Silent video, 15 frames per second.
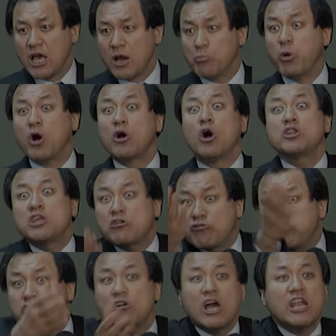뭐 어디
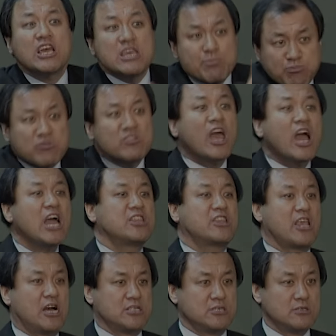구석 하나 이쁜 데가
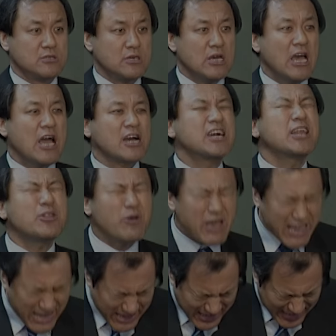있어야지. 그래도
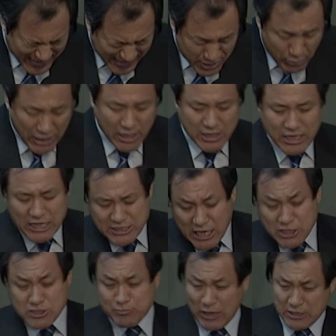하도 하니까
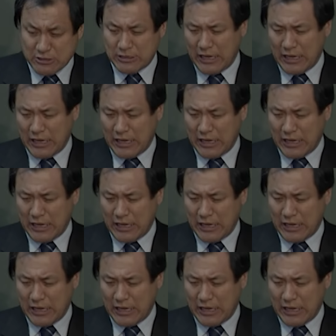찾아봤어.